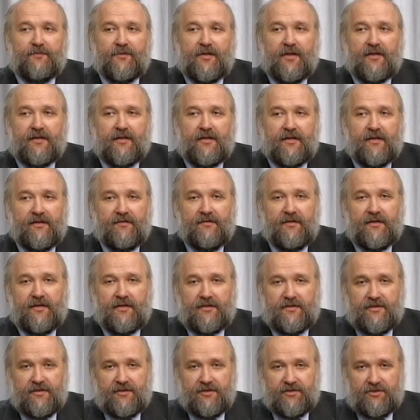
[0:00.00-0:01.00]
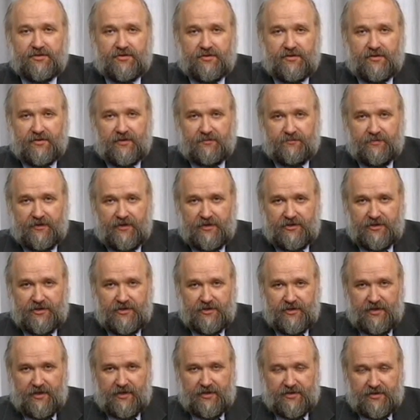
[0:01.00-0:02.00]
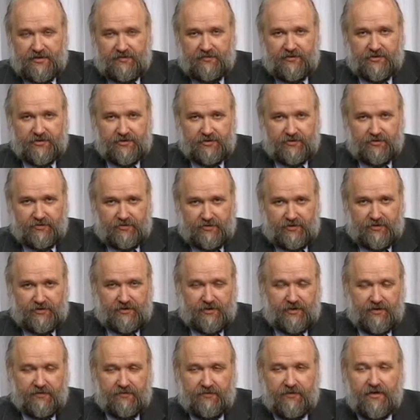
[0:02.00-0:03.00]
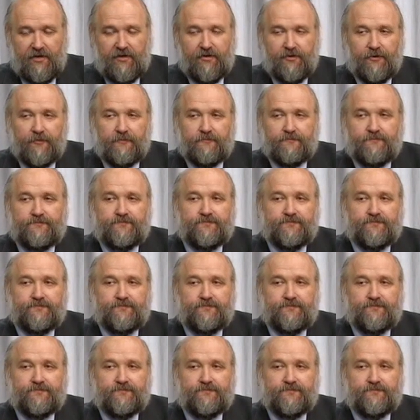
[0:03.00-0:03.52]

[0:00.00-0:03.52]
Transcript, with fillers: когда говорится, значит, перечисляется во что, так сказать, верую,